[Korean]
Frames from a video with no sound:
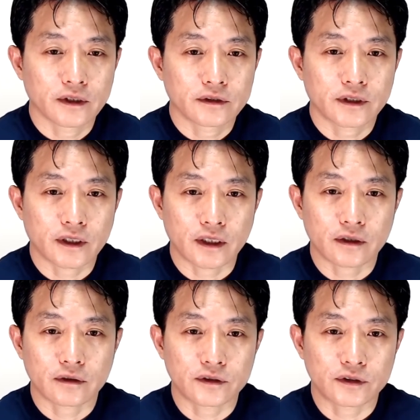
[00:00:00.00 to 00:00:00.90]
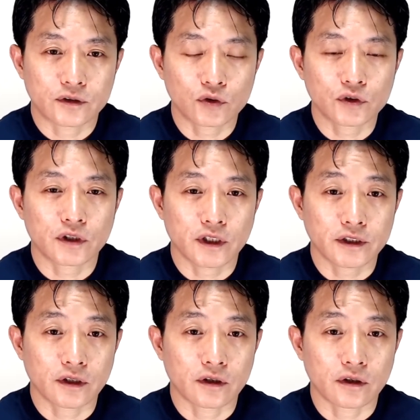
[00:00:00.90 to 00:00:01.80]
제가 추천을
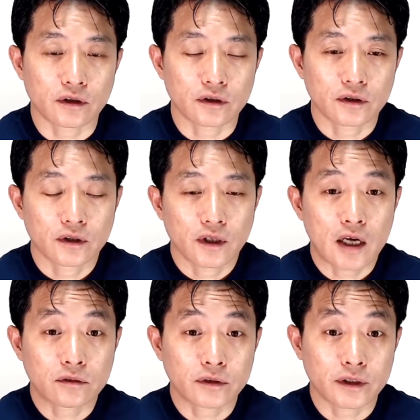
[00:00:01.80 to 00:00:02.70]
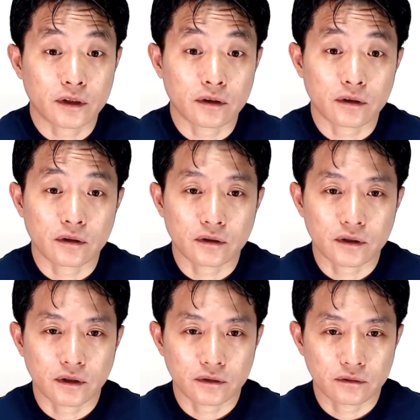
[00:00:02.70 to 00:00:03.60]
해서 한국에서
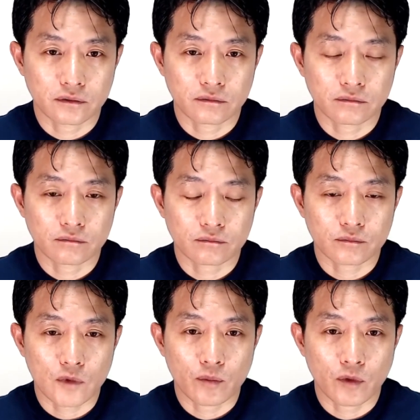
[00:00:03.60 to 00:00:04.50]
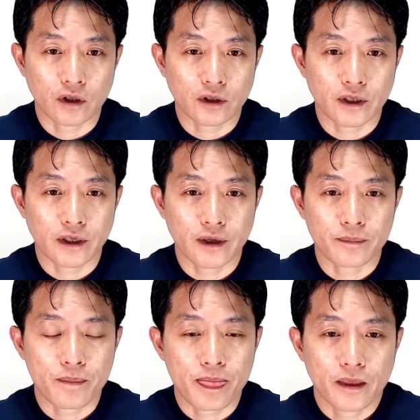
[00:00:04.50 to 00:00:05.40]
그런 뭐라 그럴까 이렇게
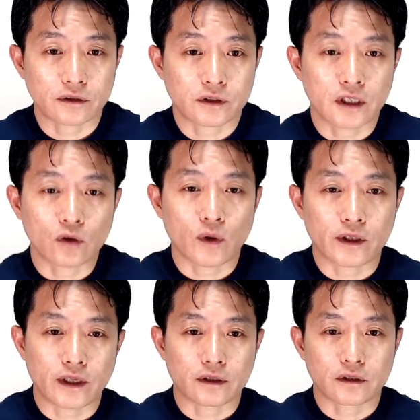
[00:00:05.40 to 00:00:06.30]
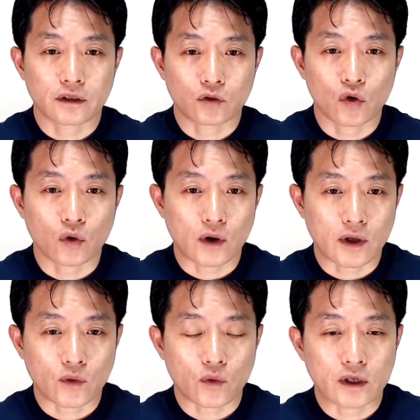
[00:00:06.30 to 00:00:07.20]
제도화된 그런 교육
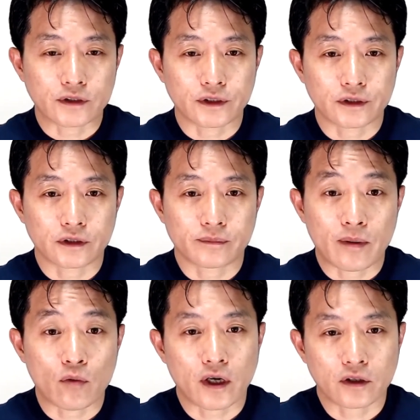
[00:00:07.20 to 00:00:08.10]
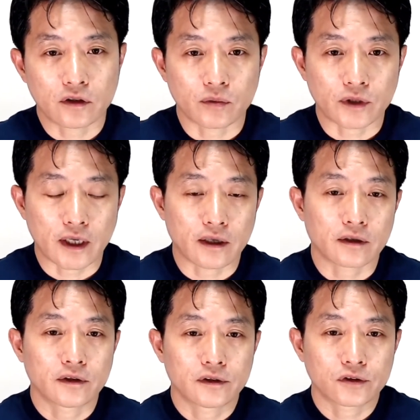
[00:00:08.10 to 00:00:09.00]
과정을 반복하는 것보다
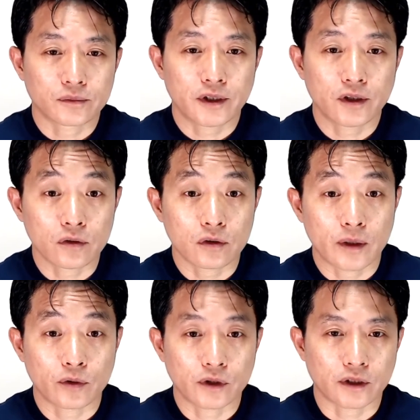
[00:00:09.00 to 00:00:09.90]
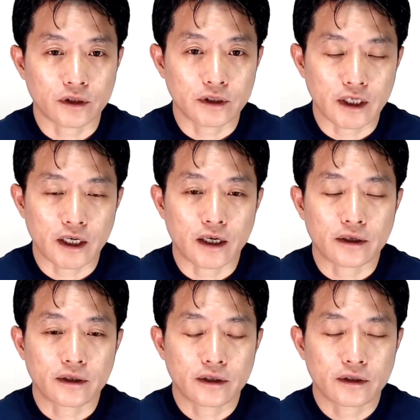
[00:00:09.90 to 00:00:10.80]
좀 새로운 걸 해보는 게
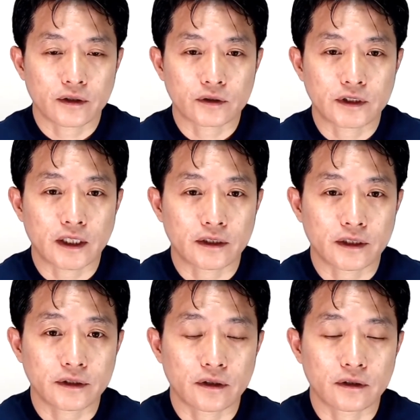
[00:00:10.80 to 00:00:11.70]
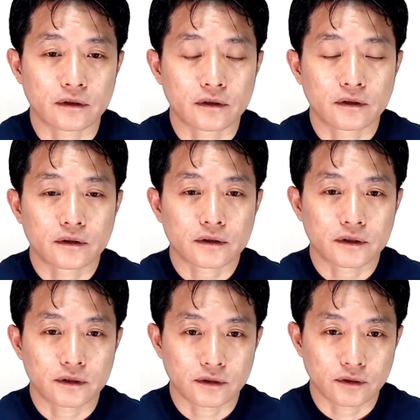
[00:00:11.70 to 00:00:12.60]
어떻냐라고 제안을 해서
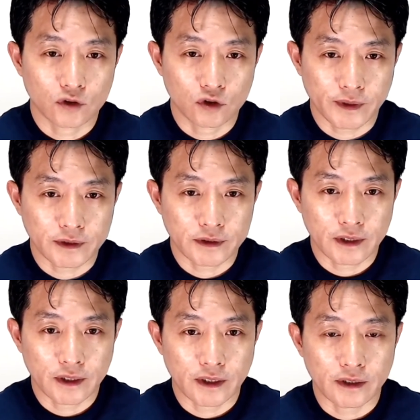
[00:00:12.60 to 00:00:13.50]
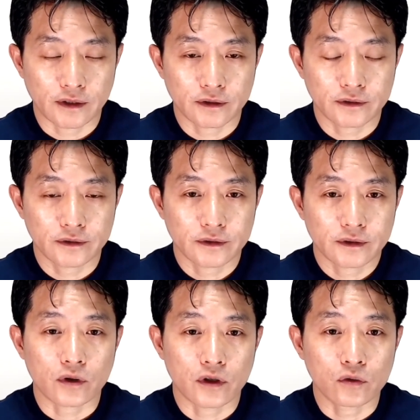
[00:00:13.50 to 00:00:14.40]
그 우즈베키스탄에 있는
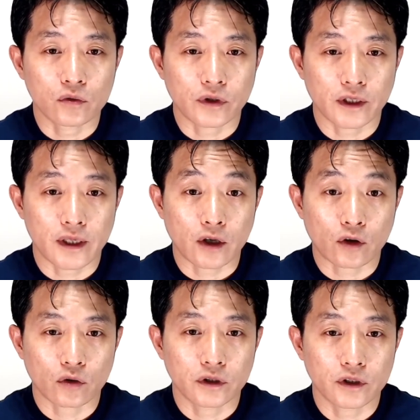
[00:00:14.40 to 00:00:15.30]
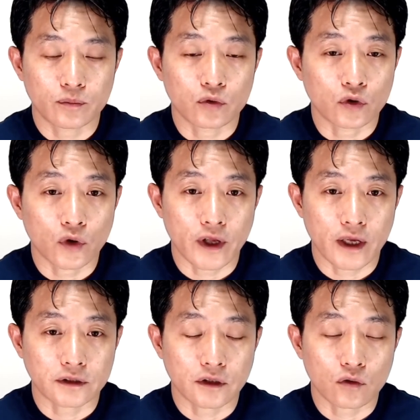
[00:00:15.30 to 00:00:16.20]
영국계 대학교의
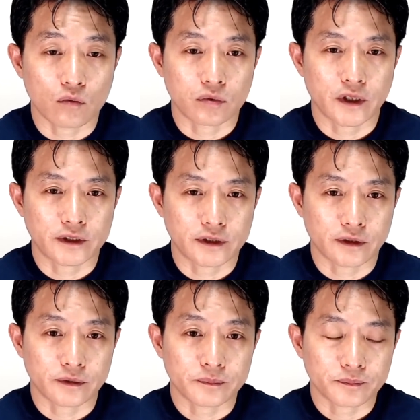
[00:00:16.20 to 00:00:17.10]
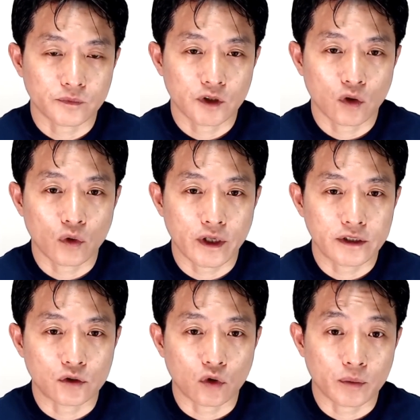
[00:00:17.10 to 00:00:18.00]
분교에서 공부를 했어요. 올해
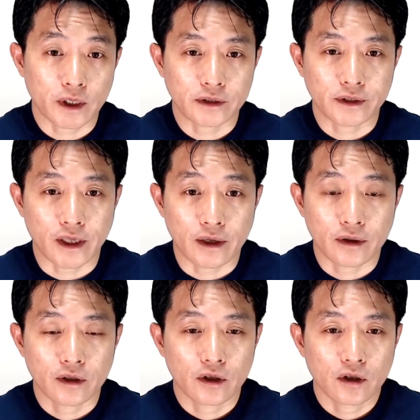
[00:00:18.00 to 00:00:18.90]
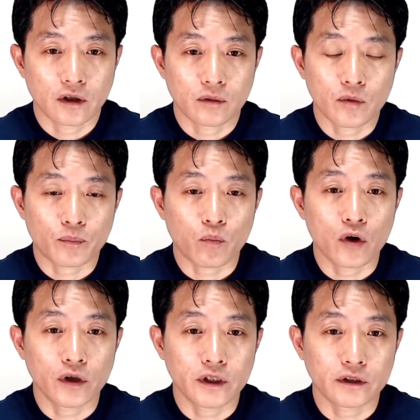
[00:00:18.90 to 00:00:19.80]
이제 졸업을 하는데 어, 뭐
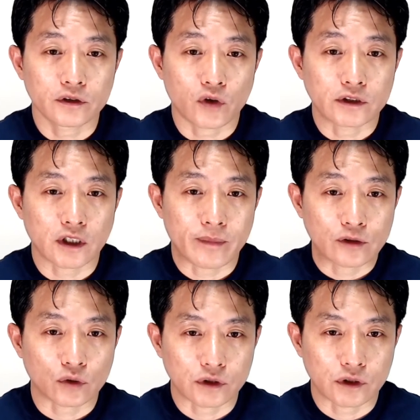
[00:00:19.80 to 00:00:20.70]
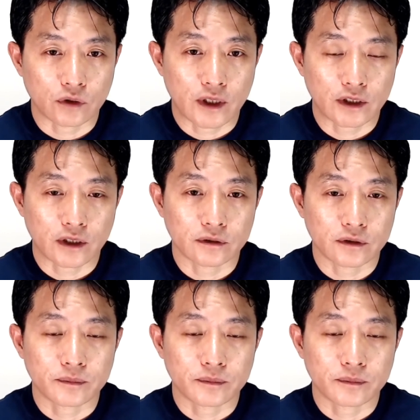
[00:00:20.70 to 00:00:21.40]
본인은 굉장히 만족스러워 하더라고요.